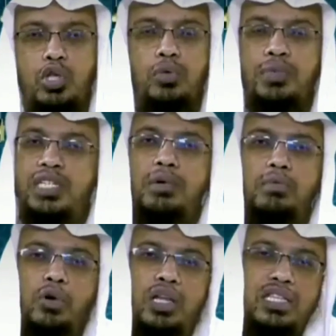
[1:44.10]
যদিও
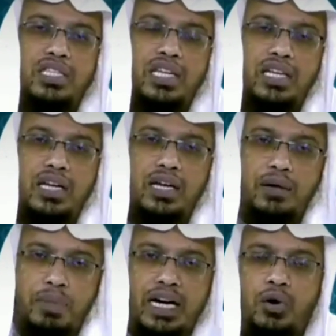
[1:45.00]
বেশিরভাগ মহাদিসদের
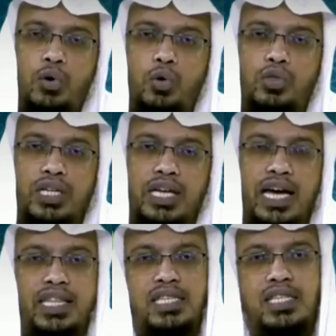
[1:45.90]
ব্যাখ্যা হলো যে
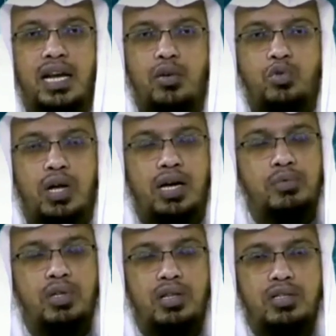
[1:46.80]
এহাদিস দ্বারা রসুল
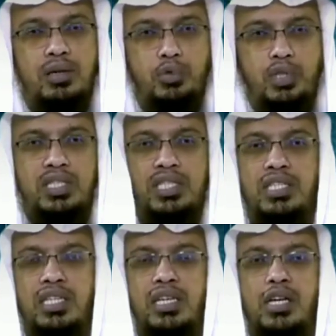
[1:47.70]
আকরম সাল্লাম বোঝাতে
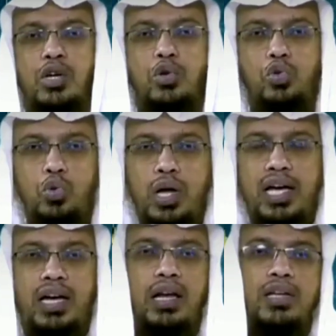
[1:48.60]
চেয়েছেন সুরা
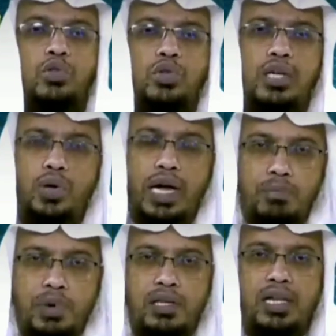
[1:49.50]
এখলাস যদি কেউ
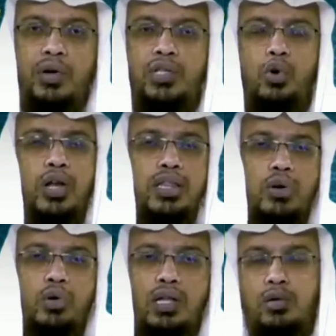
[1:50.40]
একবার তেলাওয়াত করেন
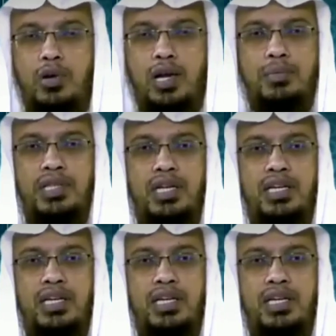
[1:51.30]
তাহলে আল্লাহ রবুল আলমিন